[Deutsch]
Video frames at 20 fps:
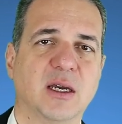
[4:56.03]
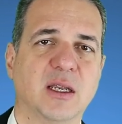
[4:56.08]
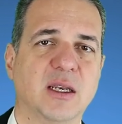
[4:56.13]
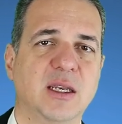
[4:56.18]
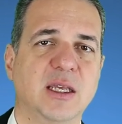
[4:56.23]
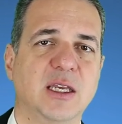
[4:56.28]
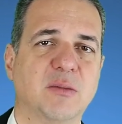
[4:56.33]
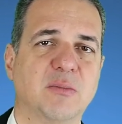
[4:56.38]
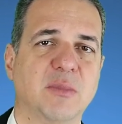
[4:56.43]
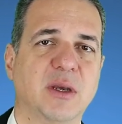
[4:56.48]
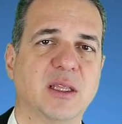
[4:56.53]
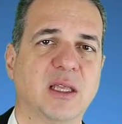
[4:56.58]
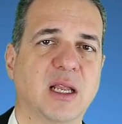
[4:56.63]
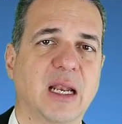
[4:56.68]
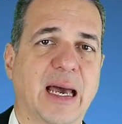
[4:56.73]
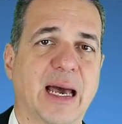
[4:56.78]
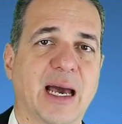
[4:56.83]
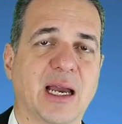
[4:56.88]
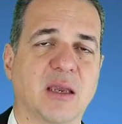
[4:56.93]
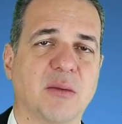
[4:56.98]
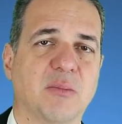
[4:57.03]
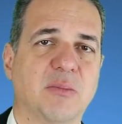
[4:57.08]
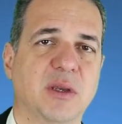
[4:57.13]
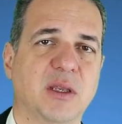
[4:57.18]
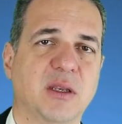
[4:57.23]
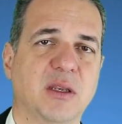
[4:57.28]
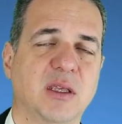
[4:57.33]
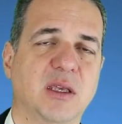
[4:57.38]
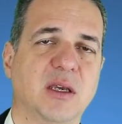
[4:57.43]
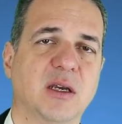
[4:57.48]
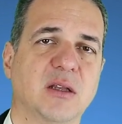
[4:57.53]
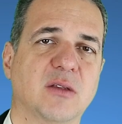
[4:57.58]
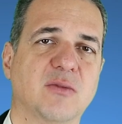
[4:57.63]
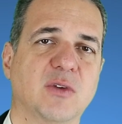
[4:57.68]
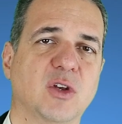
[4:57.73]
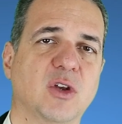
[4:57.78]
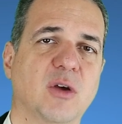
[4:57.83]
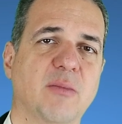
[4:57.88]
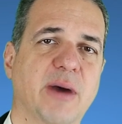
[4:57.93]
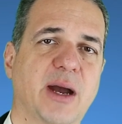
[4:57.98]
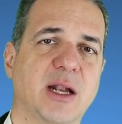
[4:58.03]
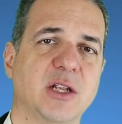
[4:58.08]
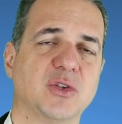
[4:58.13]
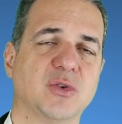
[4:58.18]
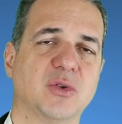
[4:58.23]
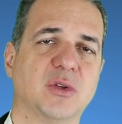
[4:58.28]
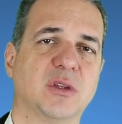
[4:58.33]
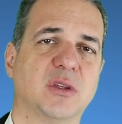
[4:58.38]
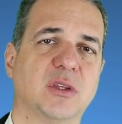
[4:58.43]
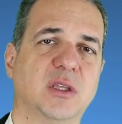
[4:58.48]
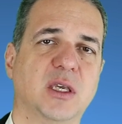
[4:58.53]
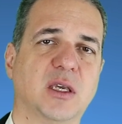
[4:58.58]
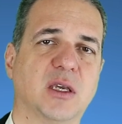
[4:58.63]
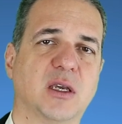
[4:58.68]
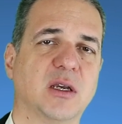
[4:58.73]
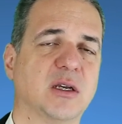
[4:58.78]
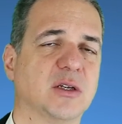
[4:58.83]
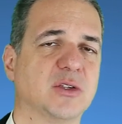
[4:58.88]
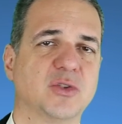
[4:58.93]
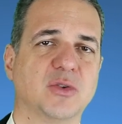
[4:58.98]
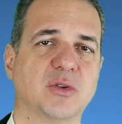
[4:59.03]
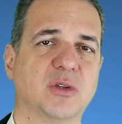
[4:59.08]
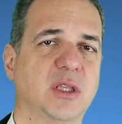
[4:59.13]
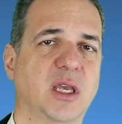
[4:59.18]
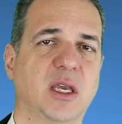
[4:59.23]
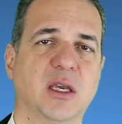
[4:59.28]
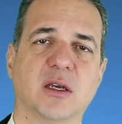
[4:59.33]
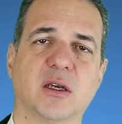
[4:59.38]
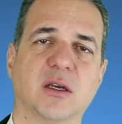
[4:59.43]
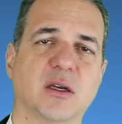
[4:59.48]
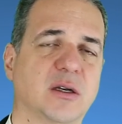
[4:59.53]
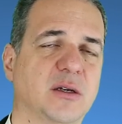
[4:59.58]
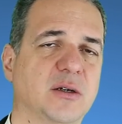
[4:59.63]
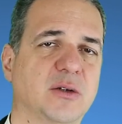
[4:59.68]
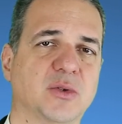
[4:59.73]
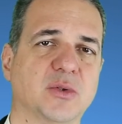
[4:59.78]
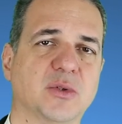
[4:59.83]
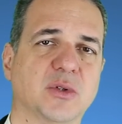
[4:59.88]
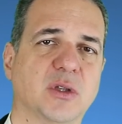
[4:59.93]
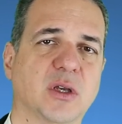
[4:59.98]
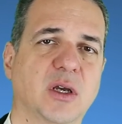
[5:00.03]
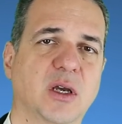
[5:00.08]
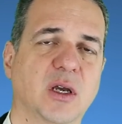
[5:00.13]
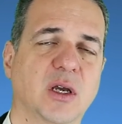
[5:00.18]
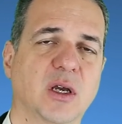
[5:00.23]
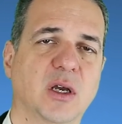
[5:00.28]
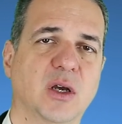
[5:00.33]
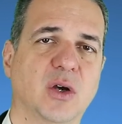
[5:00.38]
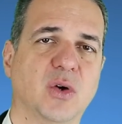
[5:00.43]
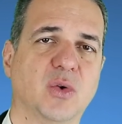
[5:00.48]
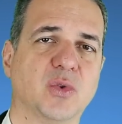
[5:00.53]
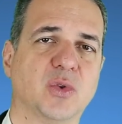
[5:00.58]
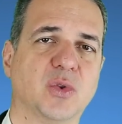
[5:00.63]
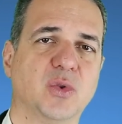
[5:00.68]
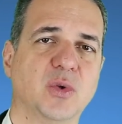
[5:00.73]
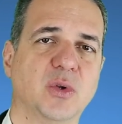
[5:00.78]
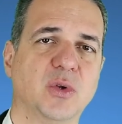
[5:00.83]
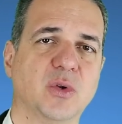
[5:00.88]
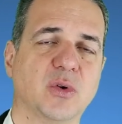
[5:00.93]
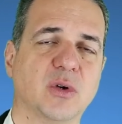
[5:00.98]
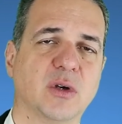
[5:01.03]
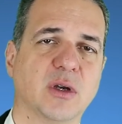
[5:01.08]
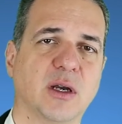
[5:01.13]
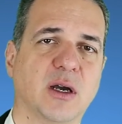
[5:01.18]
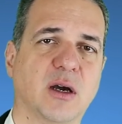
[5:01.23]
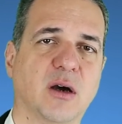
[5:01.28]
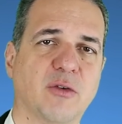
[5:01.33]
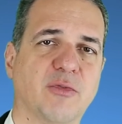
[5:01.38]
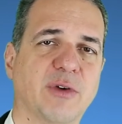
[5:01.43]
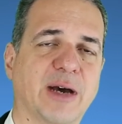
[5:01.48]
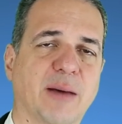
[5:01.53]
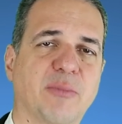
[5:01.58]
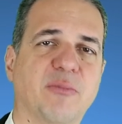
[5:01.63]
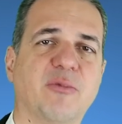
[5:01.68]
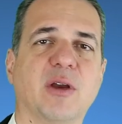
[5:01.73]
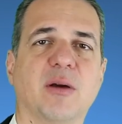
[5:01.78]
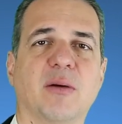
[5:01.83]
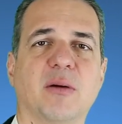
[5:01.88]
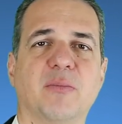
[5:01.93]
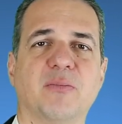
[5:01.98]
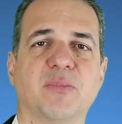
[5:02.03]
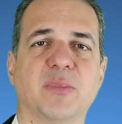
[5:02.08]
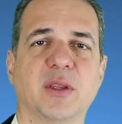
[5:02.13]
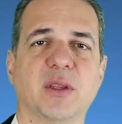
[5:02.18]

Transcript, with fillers: nicht mehr in der Lage bin, irgendwie normal zu ticken, zu denken und, und nur noch auf Abwehr